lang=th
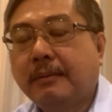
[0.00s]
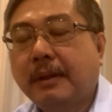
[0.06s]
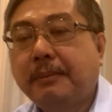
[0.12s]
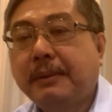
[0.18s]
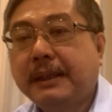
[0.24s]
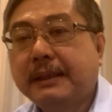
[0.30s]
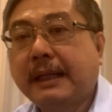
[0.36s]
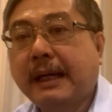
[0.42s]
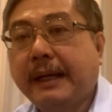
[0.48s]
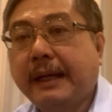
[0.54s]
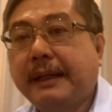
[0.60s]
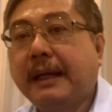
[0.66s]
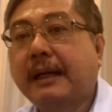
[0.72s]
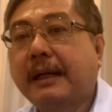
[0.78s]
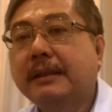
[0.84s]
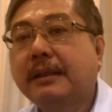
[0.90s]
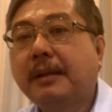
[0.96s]
ว่าเพื่อไทย
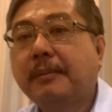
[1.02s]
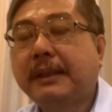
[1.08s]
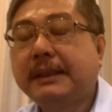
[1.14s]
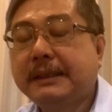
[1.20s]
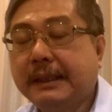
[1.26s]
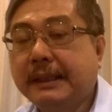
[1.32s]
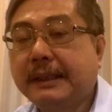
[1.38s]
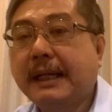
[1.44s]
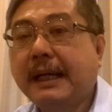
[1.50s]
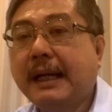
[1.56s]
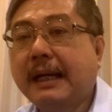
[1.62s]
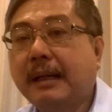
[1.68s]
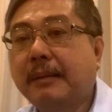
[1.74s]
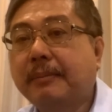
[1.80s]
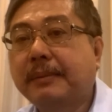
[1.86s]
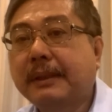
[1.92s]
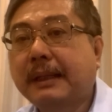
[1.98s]
เนี่ยก็ต้องเผชิญหน้า
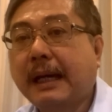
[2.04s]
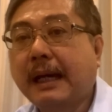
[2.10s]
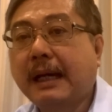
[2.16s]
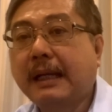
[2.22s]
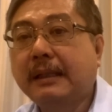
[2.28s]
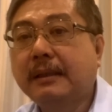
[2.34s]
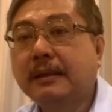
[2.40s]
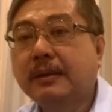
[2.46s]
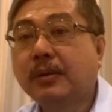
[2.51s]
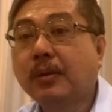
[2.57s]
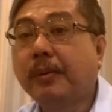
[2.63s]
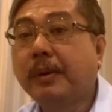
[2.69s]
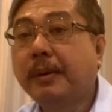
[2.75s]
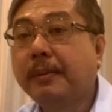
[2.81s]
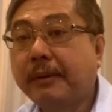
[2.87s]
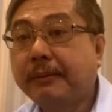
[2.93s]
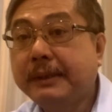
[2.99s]
กับการถูก
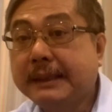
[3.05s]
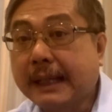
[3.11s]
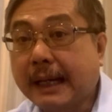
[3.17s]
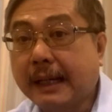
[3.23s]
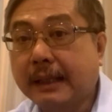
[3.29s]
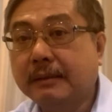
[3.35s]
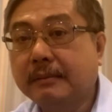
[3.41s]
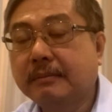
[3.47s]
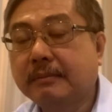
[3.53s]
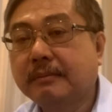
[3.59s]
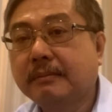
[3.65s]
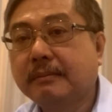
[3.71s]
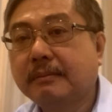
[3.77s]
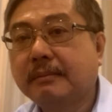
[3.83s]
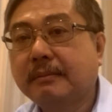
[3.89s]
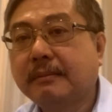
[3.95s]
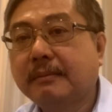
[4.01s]
วิพากษ์วิจารณ์
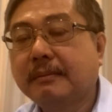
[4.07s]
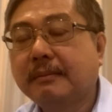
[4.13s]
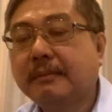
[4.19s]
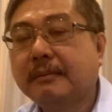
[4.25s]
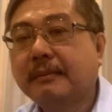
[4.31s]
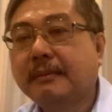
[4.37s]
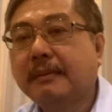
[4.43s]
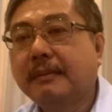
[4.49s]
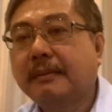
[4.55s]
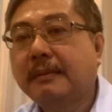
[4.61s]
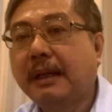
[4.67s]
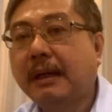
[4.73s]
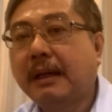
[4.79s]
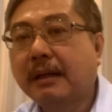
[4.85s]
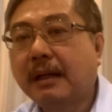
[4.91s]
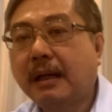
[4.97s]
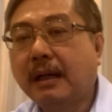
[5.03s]

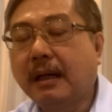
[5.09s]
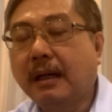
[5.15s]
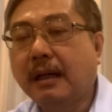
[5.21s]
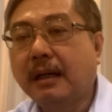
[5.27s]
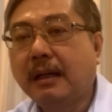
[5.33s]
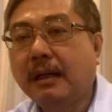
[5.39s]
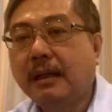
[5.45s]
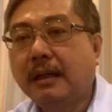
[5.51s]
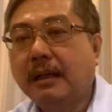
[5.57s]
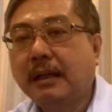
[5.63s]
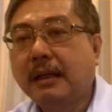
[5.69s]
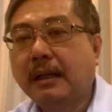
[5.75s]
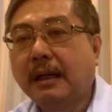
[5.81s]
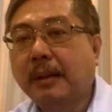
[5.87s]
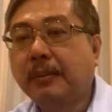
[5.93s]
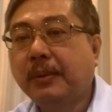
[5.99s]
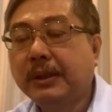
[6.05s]
แล้วก็
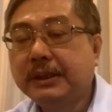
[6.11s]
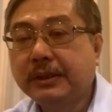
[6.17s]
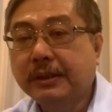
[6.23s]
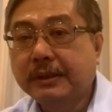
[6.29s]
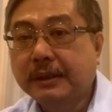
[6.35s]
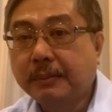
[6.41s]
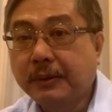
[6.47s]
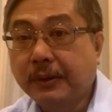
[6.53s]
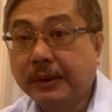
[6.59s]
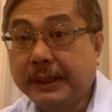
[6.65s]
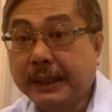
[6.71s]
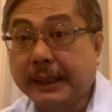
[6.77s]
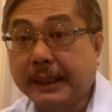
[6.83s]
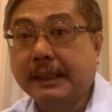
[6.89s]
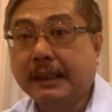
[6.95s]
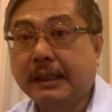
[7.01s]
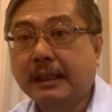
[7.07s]
มวลชนจำนวนห
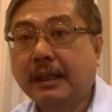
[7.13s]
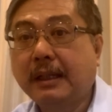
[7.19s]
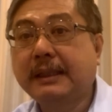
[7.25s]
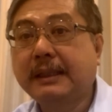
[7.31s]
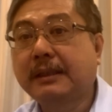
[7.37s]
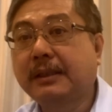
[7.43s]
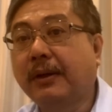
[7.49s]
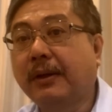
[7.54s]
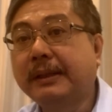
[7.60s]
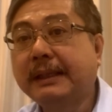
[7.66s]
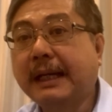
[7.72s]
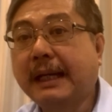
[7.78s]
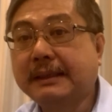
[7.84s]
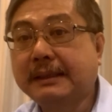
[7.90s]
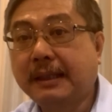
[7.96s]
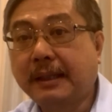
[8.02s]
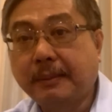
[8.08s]
นึ่งก็จะถอน
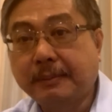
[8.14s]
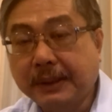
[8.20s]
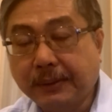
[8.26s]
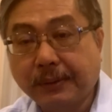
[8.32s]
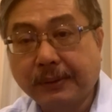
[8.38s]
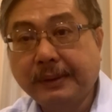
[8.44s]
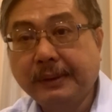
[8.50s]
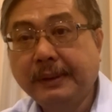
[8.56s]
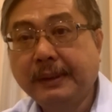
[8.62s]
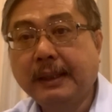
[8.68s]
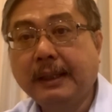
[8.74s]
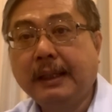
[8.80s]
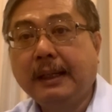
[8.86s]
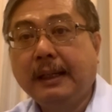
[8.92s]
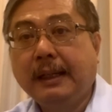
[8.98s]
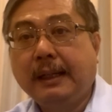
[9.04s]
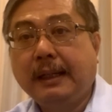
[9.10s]
การสนับสนุน
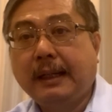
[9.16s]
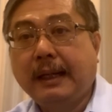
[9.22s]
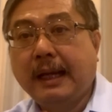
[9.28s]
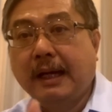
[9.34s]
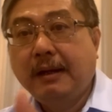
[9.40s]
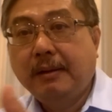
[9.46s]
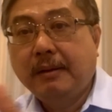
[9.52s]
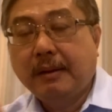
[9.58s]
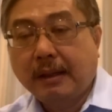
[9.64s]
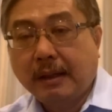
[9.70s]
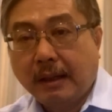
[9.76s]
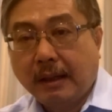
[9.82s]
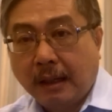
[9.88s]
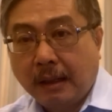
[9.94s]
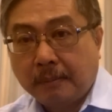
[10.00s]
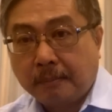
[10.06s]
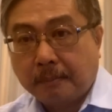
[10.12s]
แล้ว
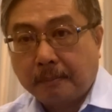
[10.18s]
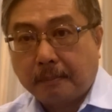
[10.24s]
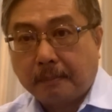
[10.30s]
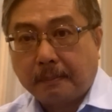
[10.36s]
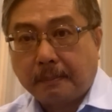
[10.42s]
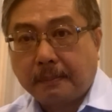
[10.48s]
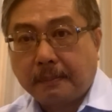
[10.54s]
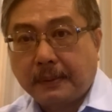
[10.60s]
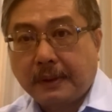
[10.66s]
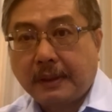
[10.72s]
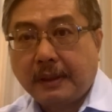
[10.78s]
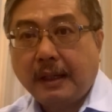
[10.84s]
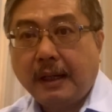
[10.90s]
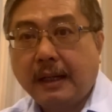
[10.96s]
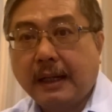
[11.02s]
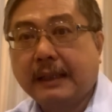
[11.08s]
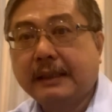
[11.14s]

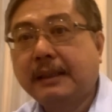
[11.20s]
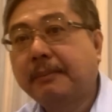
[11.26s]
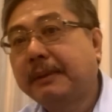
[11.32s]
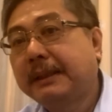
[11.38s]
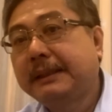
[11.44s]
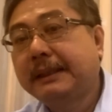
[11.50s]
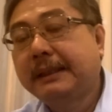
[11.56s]
ก็อาจจะเผ